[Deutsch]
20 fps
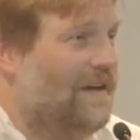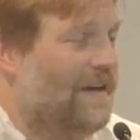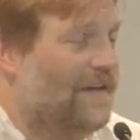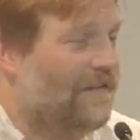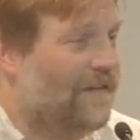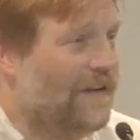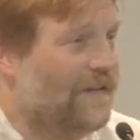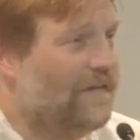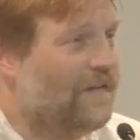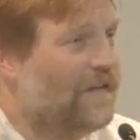
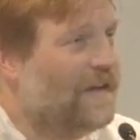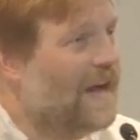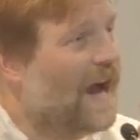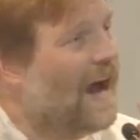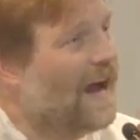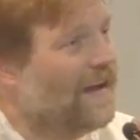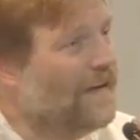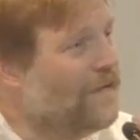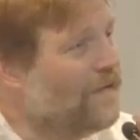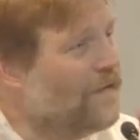Wenn wir
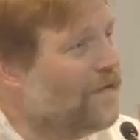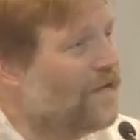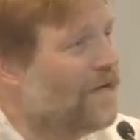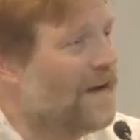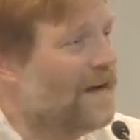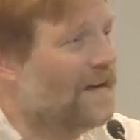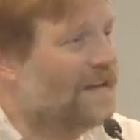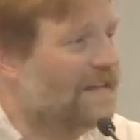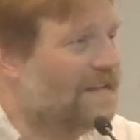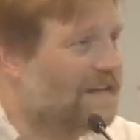
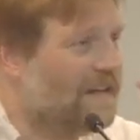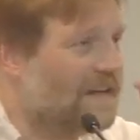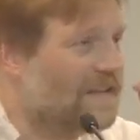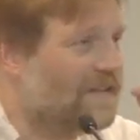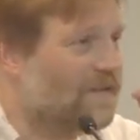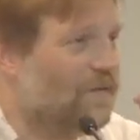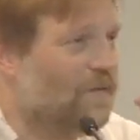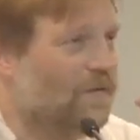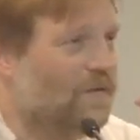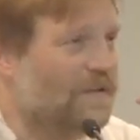anfangen, dass
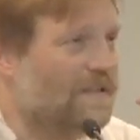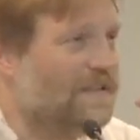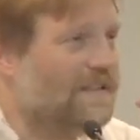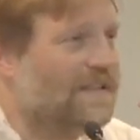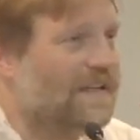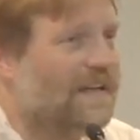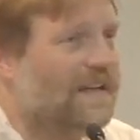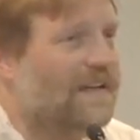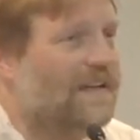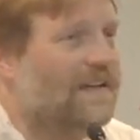
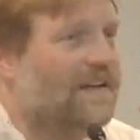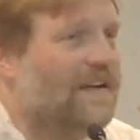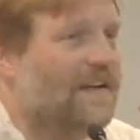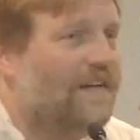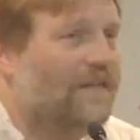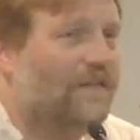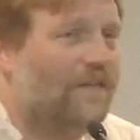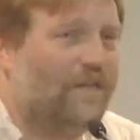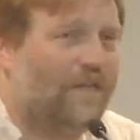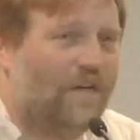unsere
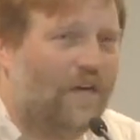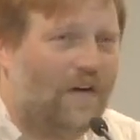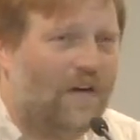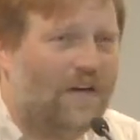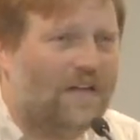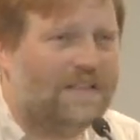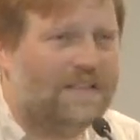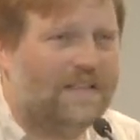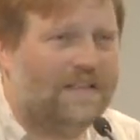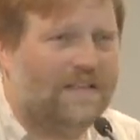
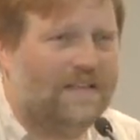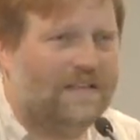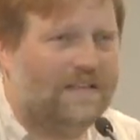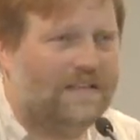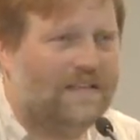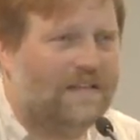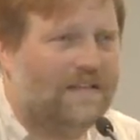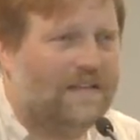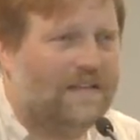Worte